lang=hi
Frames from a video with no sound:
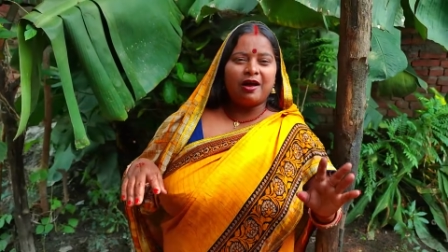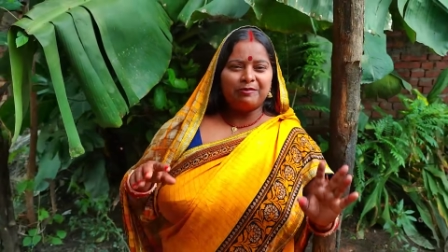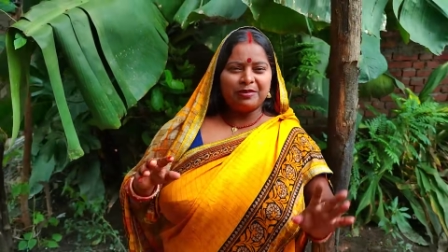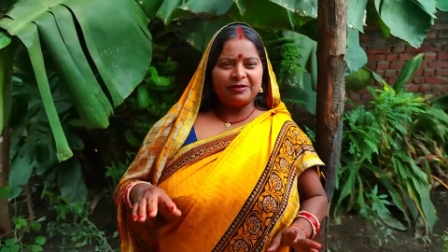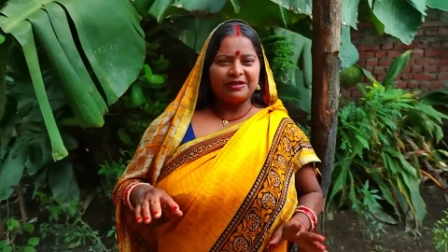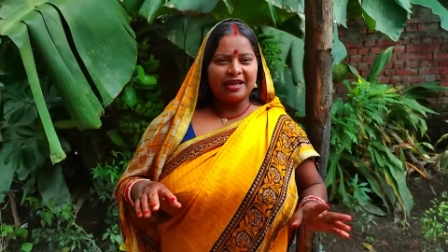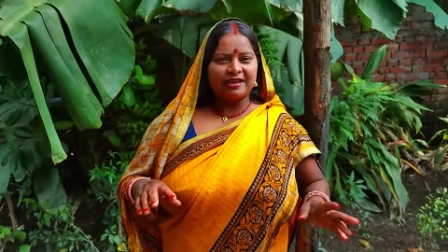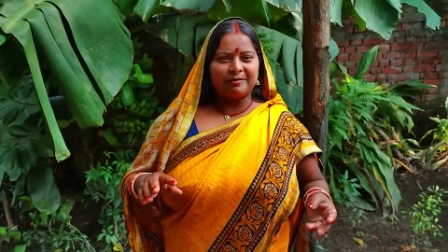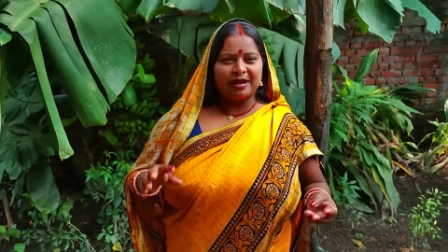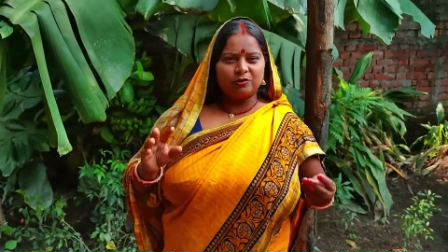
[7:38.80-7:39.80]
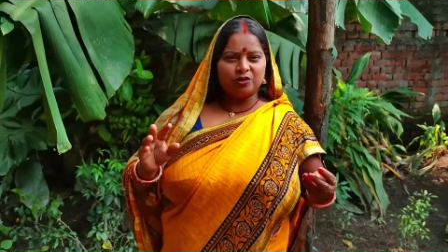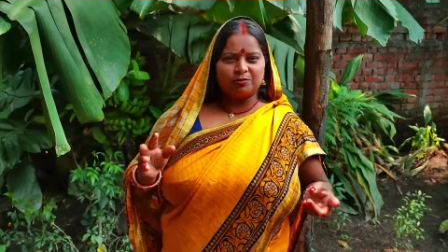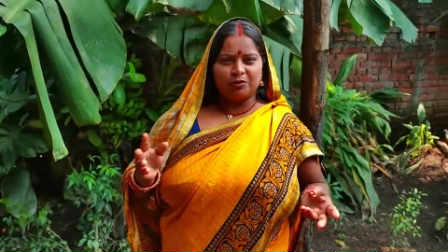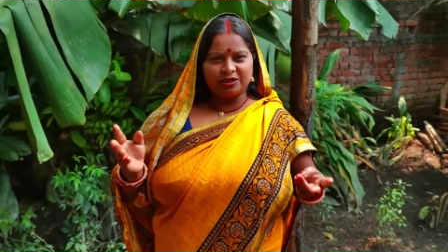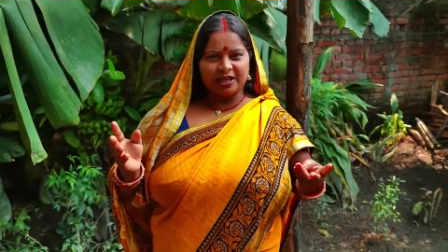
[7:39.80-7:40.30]
हमें पता है कि हमारे दोस्त
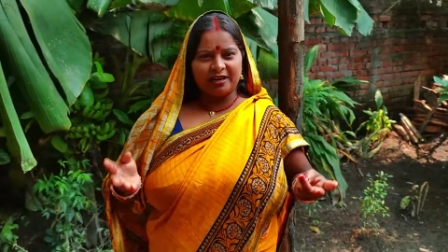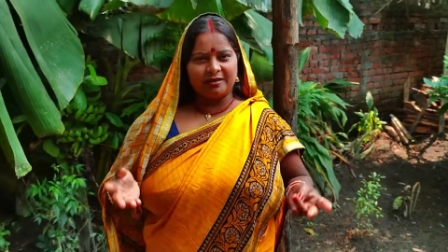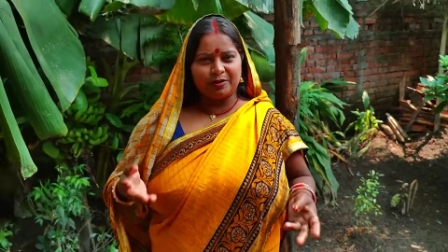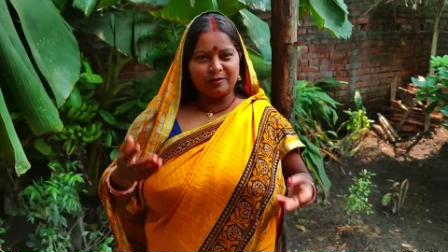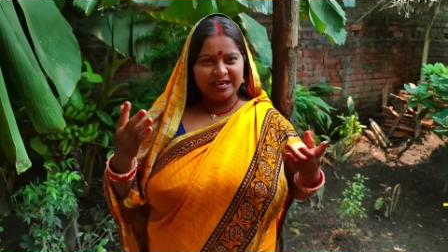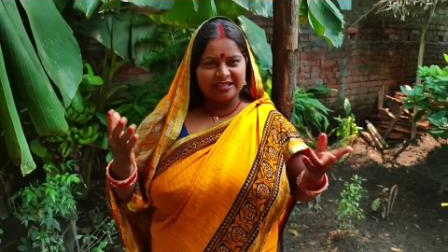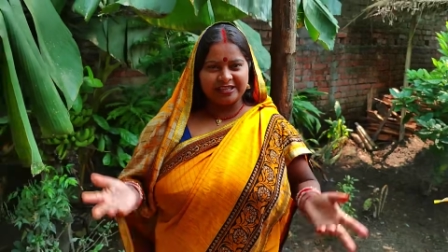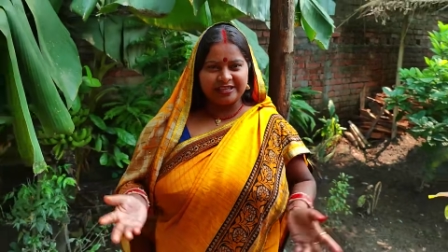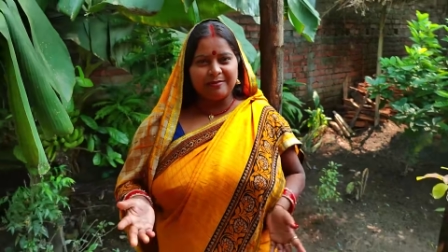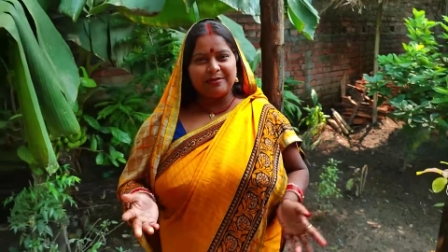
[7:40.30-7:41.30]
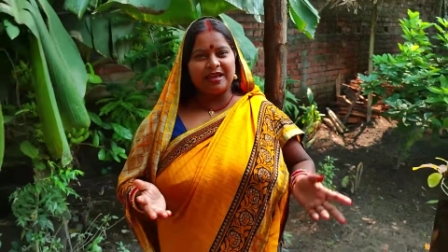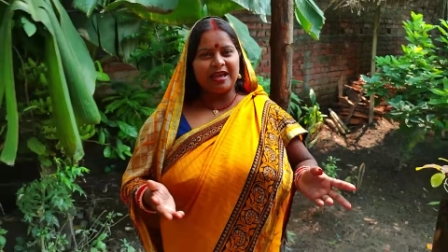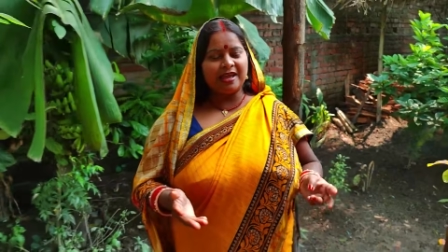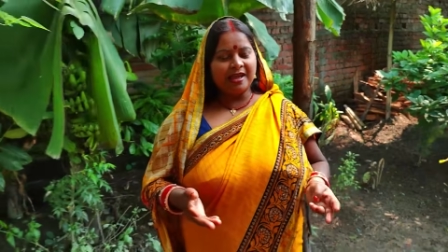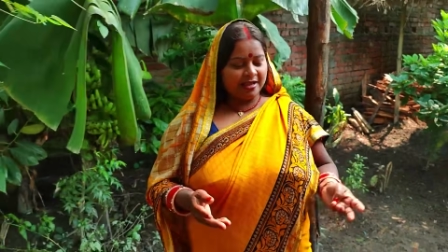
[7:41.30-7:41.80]
बहुत सारे फरमाइश किए भी
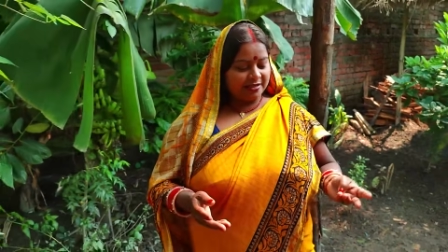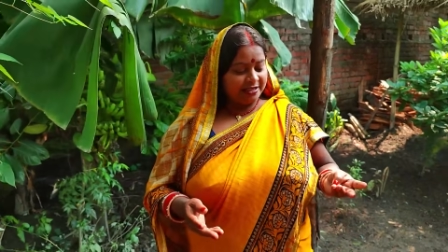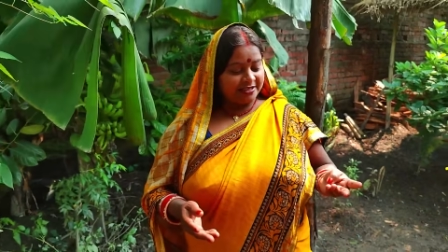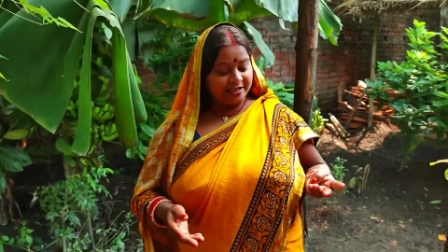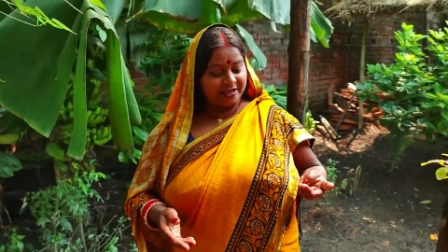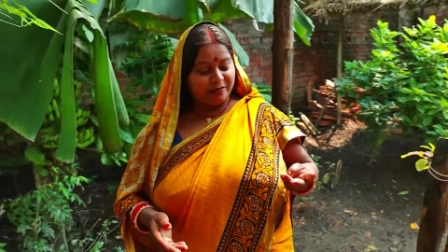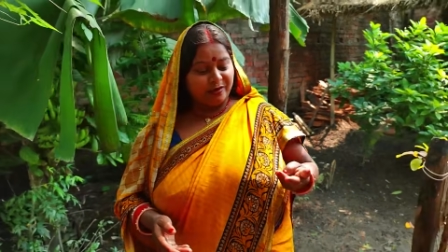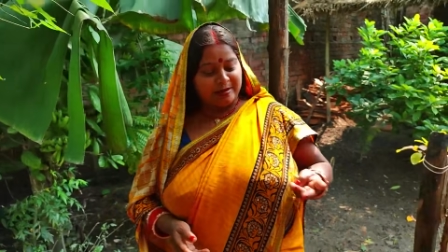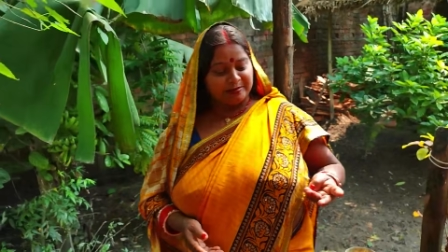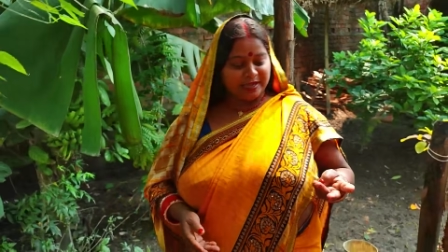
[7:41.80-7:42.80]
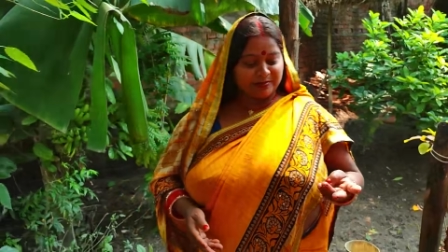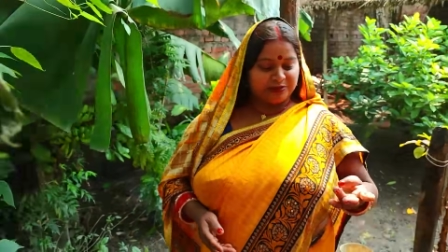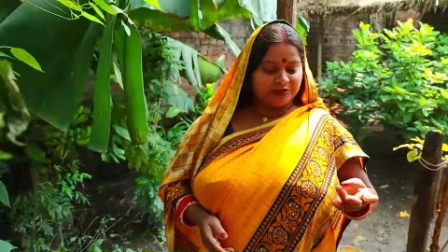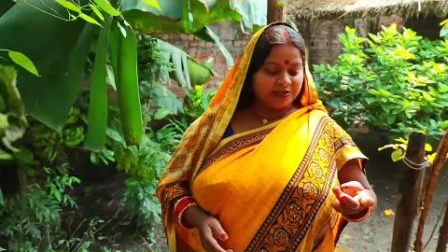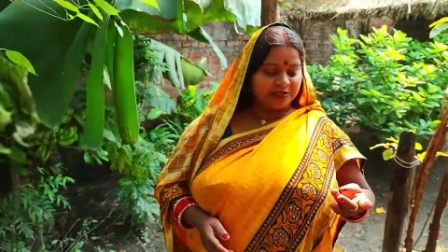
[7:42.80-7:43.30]
हैं जैसे कि गुलाब
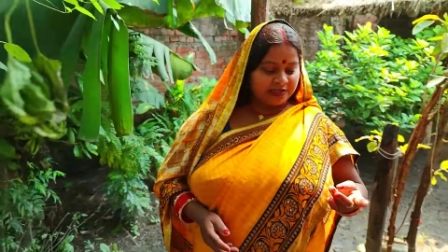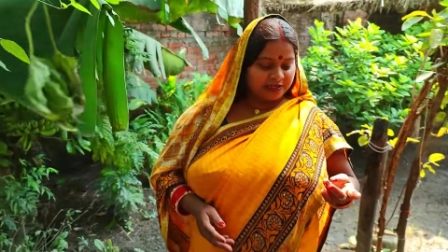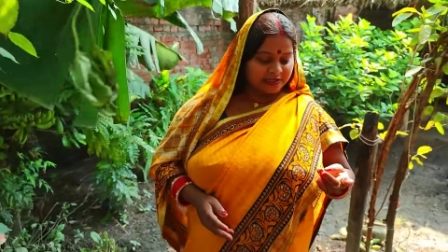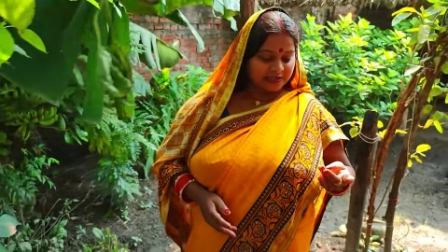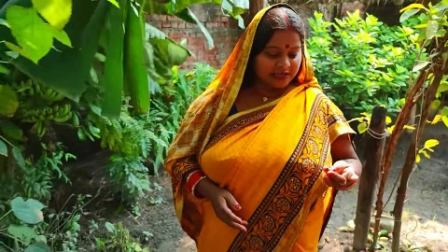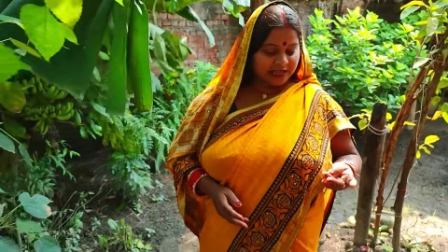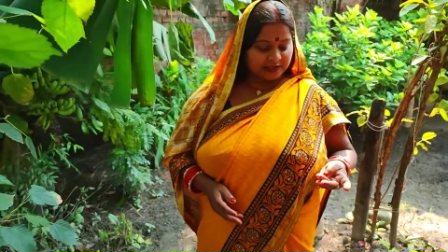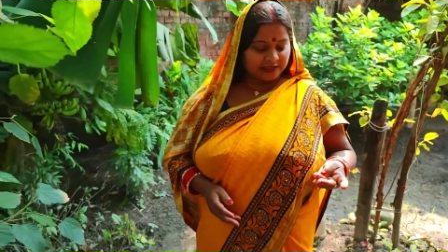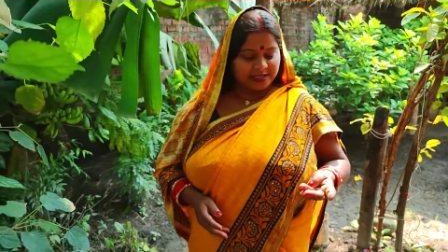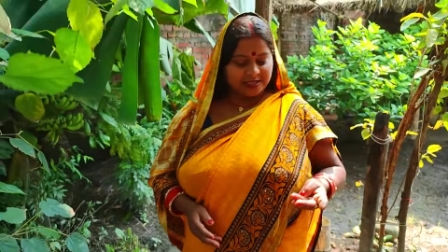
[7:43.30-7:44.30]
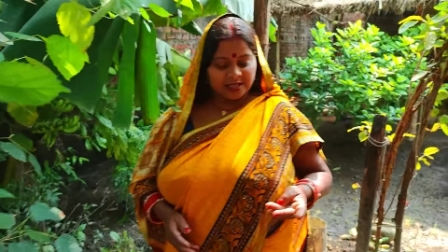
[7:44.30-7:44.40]
जामुन कलाकंद